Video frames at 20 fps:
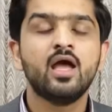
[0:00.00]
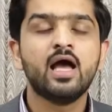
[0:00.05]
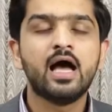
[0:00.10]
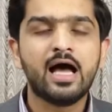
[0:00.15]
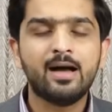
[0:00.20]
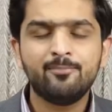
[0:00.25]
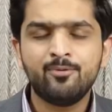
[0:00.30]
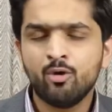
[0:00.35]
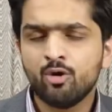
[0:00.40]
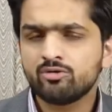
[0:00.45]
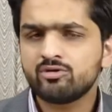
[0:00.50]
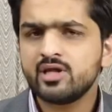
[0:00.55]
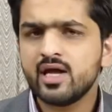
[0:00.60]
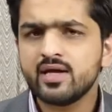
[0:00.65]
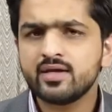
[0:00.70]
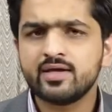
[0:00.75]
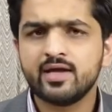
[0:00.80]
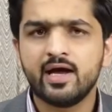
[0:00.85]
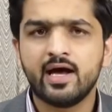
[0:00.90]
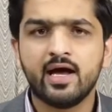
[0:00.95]
अब होता
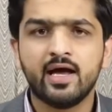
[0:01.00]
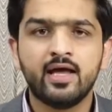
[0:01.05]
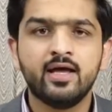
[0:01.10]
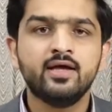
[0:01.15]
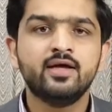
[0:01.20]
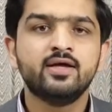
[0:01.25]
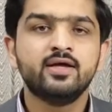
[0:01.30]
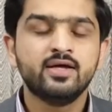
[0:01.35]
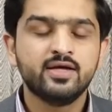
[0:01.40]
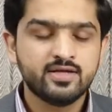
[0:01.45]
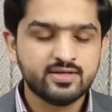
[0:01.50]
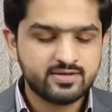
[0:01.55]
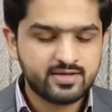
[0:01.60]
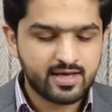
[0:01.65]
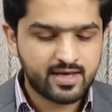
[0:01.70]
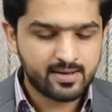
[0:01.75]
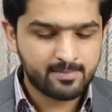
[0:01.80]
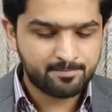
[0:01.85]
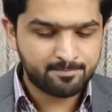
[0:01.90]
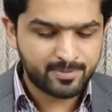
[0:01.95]
क्या है
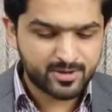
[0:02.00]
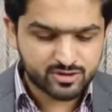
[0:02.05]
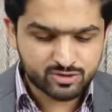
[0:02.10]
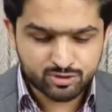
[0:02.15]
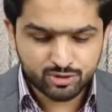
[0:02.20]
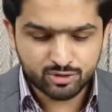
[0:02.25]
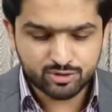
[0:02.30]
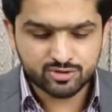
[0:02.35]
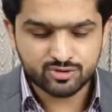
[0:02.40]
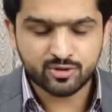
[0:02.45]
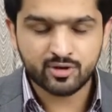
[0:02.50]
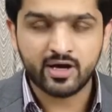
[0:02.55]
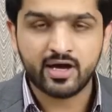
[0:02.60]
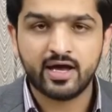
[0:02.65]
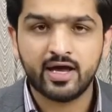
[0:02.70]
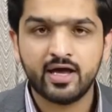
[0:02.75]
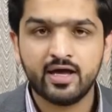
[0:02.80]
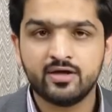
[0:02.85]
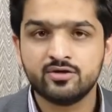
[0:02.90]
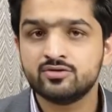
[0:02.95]
कि परसों जो
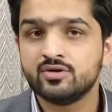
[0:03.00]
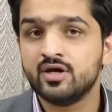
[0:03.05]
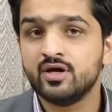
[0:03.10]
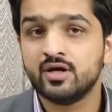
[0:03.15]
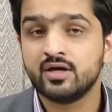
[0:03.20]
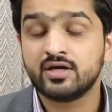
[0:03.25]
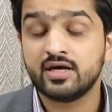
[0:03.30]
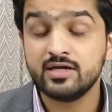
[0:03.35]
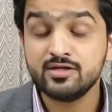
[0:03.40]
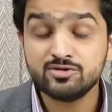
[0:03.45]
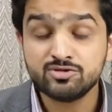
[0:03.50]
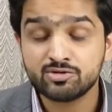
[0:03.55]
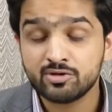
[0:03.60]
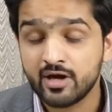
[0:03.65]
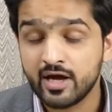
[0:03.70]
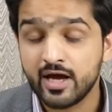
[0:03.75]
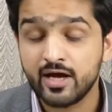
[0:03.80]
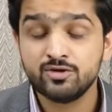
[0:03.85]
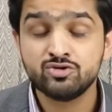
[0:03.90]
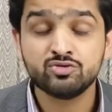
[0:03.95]
है कल जो
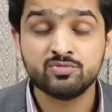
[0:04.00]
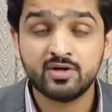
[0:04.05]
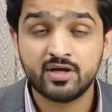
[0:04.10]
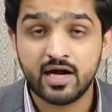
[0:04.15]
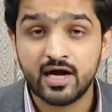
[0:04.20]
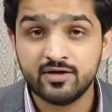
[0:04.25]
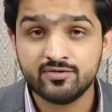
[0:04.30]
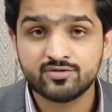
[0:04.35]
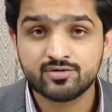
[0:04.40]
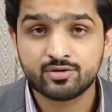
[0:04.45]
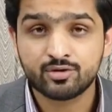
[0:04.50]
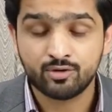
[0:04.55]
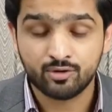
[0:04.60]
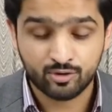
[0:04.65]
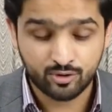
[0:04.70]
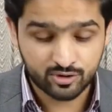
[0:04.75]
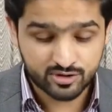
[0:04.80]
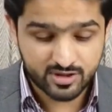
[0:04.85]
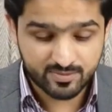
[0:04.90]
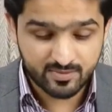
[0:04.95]
है जुमेरात
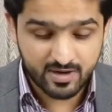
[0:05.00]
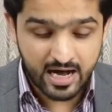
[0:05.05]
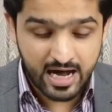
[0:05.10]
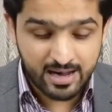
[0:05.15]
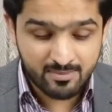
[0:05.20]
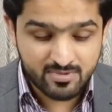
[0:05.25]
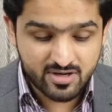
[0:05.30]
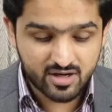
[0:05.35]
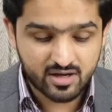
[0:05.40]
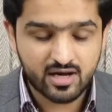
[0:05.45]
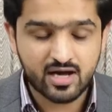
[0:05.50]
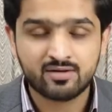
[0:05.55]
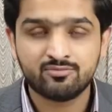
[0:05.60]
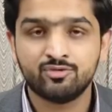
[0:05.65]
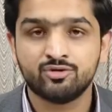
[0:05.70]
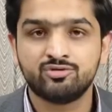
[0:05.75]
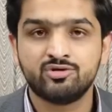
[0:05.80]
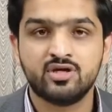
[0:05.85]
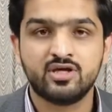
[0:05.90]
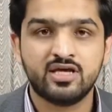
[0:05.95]
को जब आमिर खान
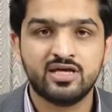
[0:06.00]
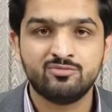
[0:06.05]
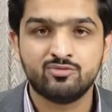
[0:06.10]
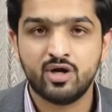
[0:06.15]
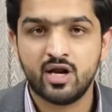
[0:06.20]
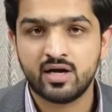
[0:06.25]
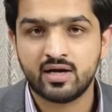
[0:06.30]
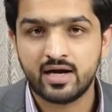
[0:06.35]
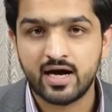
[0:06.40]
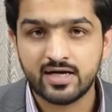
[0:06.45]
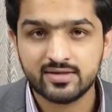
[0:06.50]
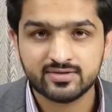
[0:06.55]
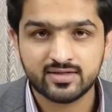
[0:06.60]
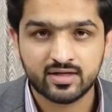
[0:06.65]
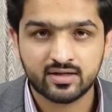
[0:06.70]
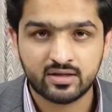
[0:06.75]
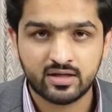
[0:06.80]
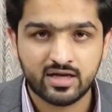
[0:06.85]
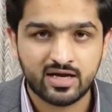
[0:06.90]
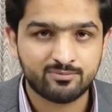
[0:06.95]
मुत्ती की मुलाकात
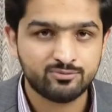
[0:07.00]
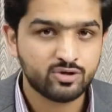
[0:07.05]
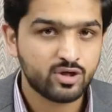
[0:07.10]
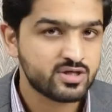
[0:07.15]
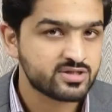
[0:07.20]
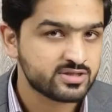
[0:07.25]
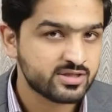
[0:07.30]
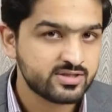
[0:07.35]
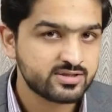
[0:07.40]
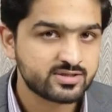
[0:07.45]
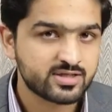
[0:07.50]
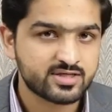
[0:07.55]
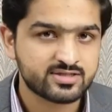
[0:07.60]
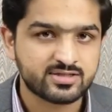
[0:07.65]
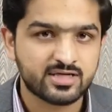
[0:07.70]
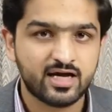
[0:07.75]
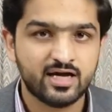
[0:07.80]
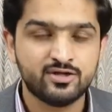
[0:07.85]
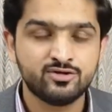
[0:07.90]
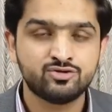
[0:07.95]
करते हैं अब्दुल अजीज़ के
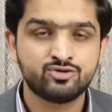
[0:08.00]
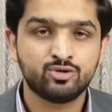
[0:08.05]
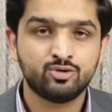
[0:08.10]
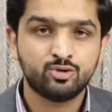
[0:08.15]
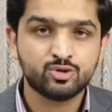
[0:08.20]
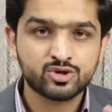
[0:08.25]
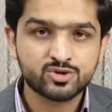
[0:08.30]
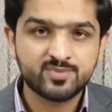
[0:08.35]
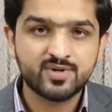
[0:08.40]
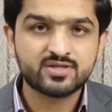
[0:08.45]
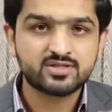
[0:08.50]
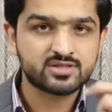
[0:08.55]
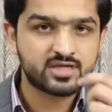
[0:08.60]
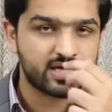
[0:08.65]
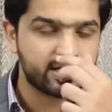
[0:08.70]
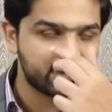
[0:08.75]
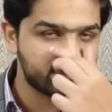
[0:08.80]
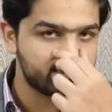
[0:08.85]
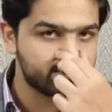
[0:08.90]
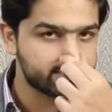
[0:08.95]
साथ जो
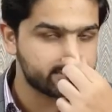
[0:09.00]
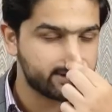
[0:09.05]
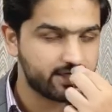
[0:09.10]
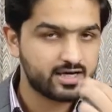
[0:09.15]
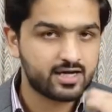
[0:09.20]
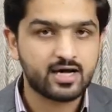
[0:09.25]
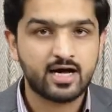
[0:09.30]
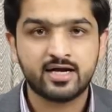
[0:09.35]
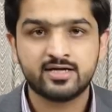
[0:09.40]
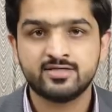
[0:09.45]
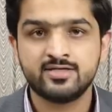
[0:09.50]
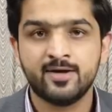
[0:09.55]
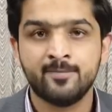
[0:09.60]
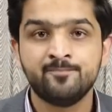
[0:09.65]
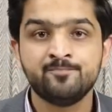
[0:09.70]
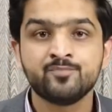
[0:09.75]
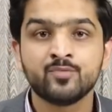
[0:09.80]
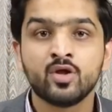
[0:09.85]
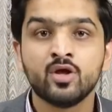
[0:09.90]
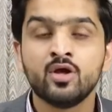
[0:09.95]
उज्बेकिस्तान के वजीर खारजा हैं